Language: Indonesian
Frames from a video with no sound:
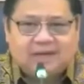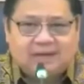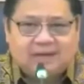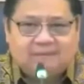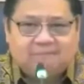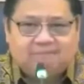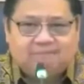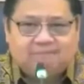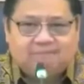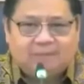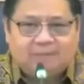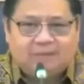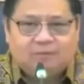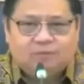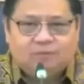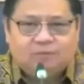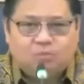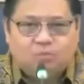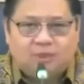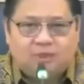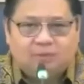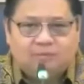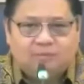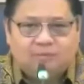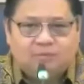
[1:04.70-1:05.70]
KM4
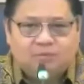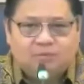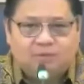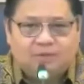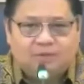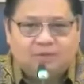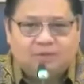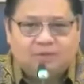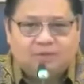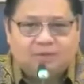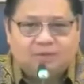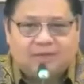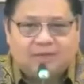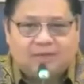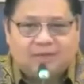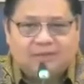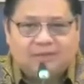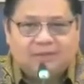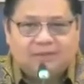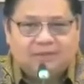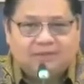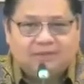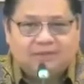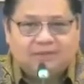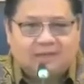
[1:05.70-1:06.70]
2022
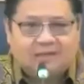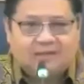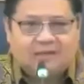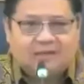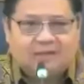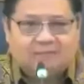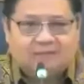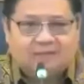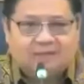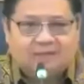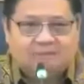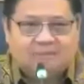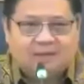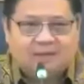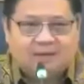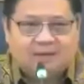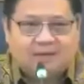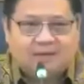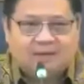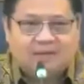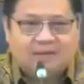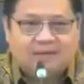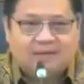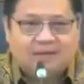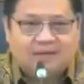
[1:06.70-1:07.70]
tentang daftar
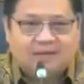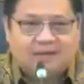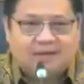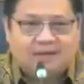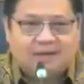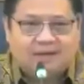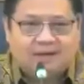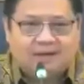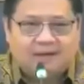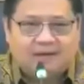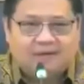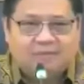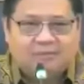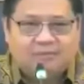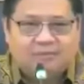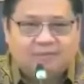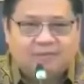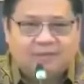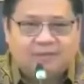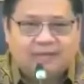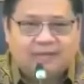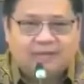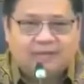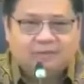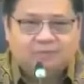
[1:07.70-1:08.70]
barang yang dilarang untuk
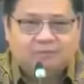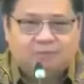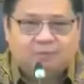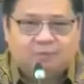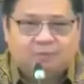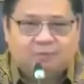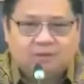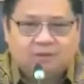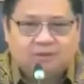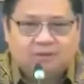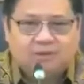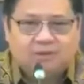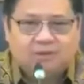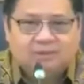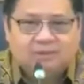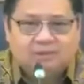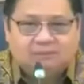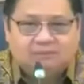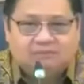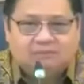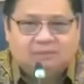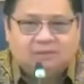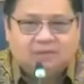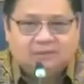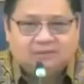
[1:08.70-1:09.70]
diekspor
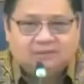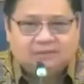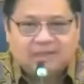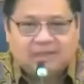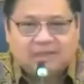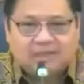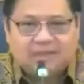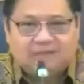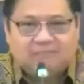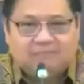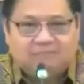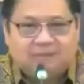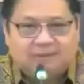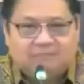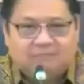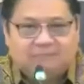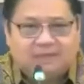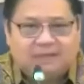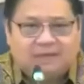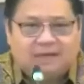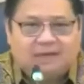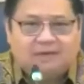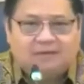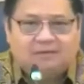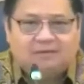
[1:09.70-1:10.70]
berdasarkan
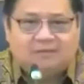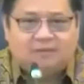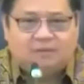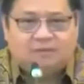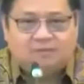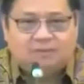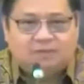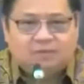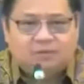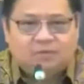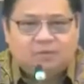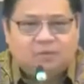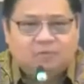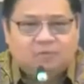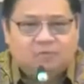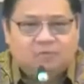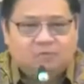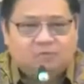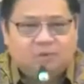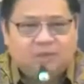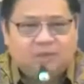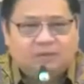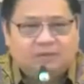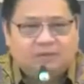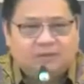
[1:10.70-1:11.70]
Permendak nomor
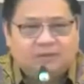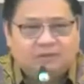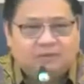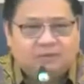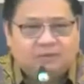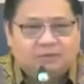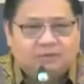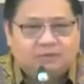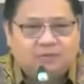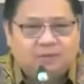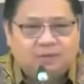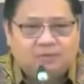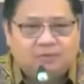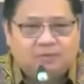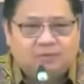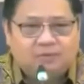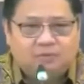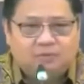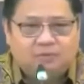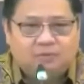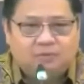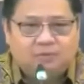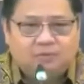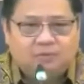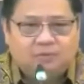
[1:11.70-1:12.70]
22 tahun
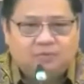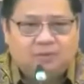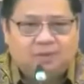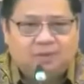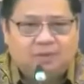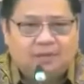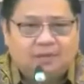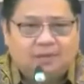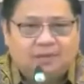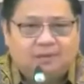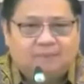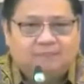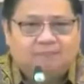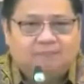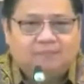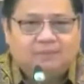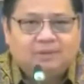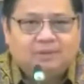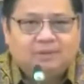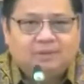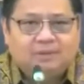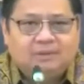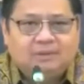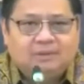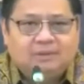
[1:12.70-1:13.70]
2022.
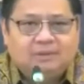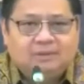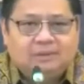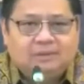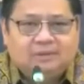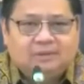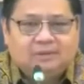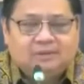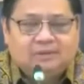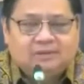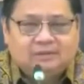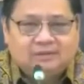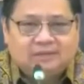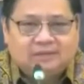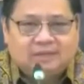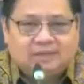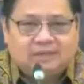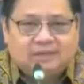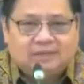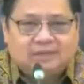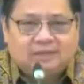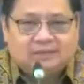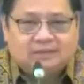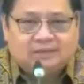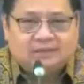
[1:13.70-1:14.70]
Sejak
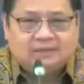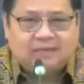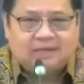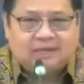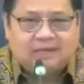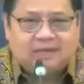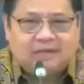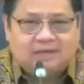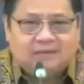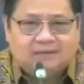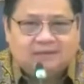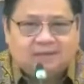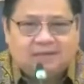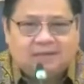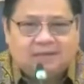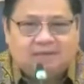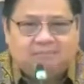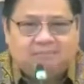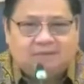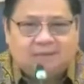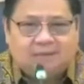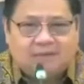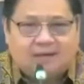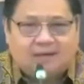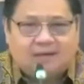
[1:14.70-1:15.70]

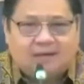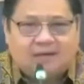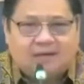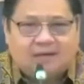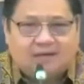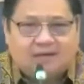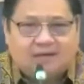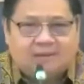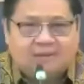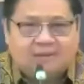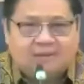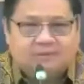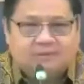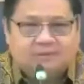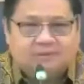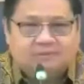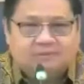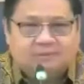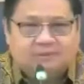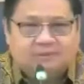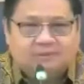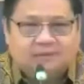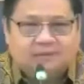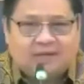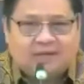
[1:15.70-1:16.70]
dilaksanakannya pelarangan
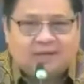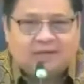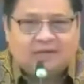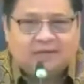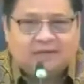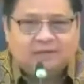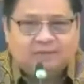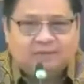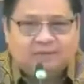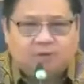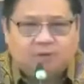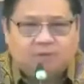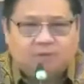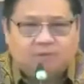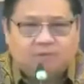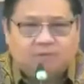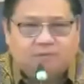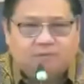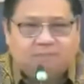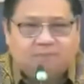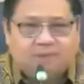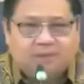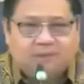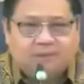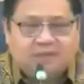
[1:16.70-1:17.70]
sementara ekspor
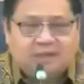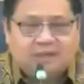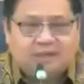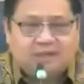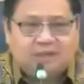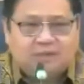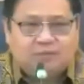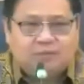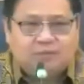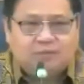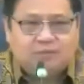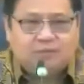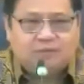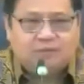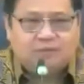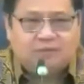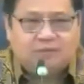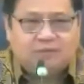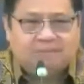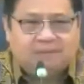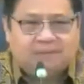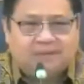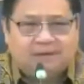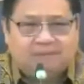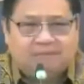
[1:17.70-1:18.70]
per tanggal
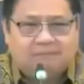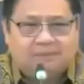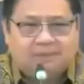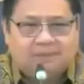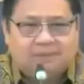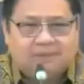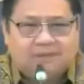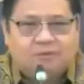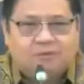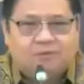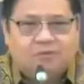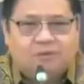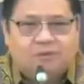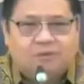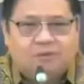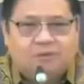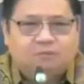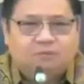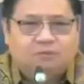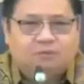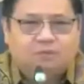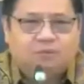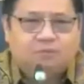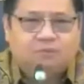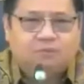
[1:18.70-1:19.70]
28 April
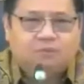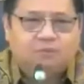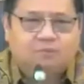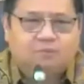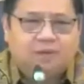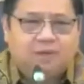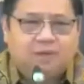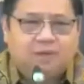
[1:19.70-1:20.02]
2022,